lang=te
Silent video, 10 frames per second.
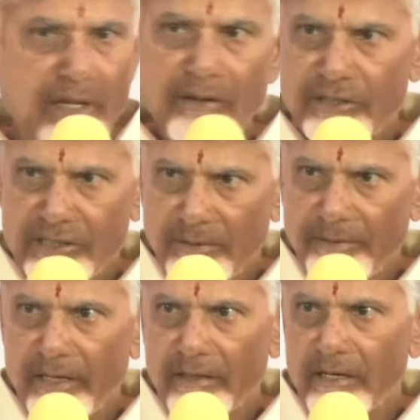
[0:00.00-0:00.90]
నా విషయం
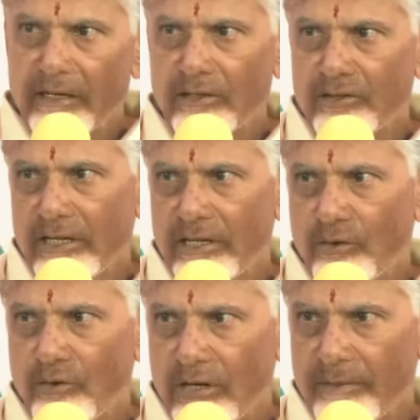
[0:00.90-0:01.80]
మీ అందరికీ తెలుసు
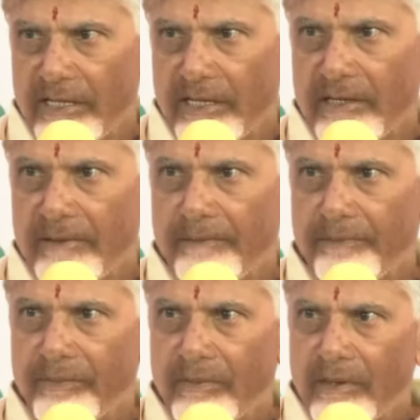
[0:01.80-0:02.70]
ఐదు కోట్ల మందికి
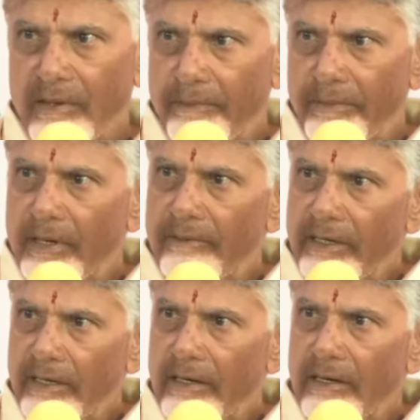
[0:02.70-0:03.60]

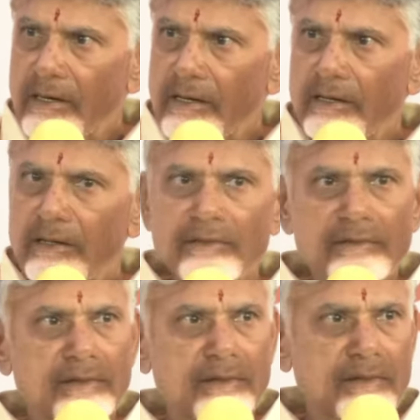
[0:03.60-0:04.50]
పవన్ కళ్యాణ్ గారు
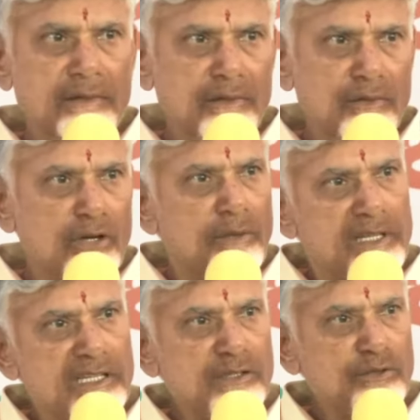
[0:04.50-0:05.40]
ఒక
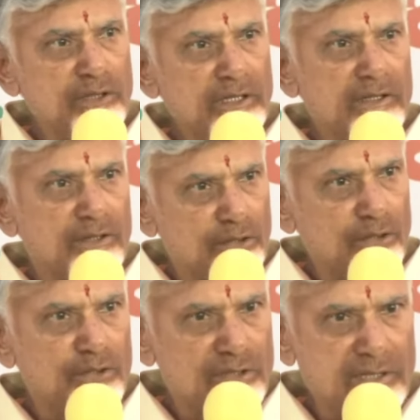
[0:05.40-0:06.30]
మంచి
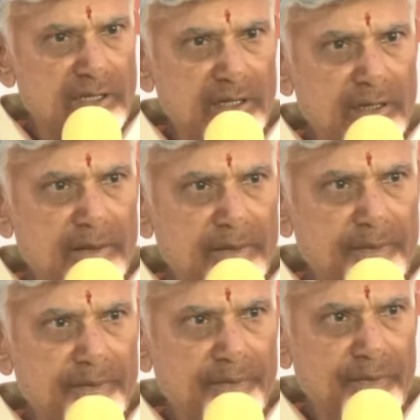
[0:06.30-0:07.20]
ఉద్దేశంతో వస్తే
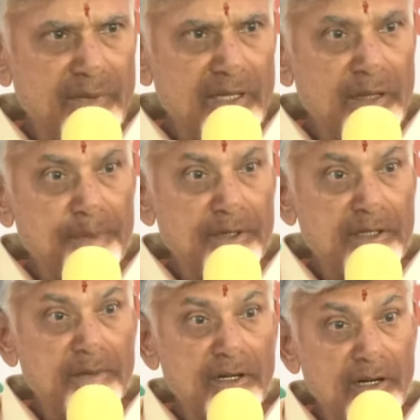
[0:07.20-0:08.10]

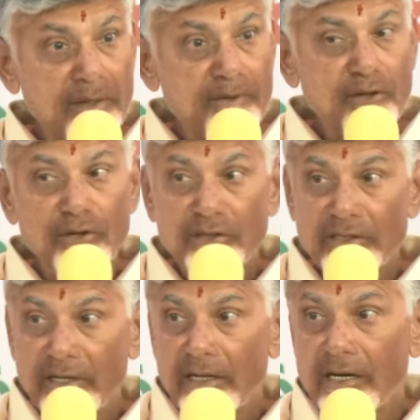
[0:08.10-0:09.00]
ఇప్పటం గ్రామంలో
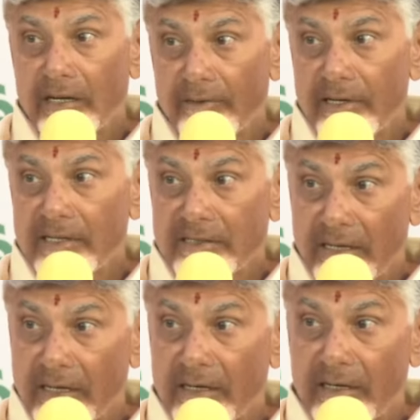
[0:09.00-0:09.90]
జరిగినటువంటి
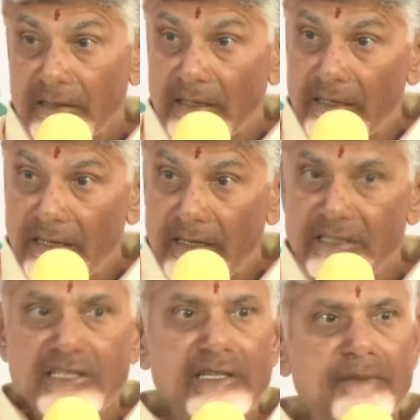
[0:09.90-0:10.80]
సంఘటన దగ్గర
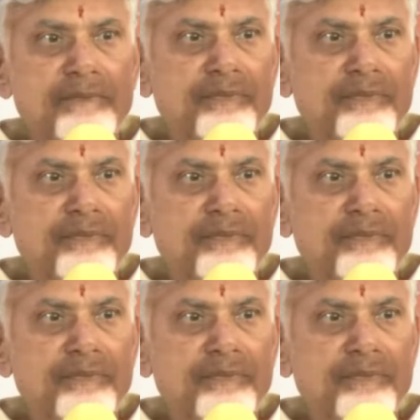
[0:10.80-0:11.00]
నుంచి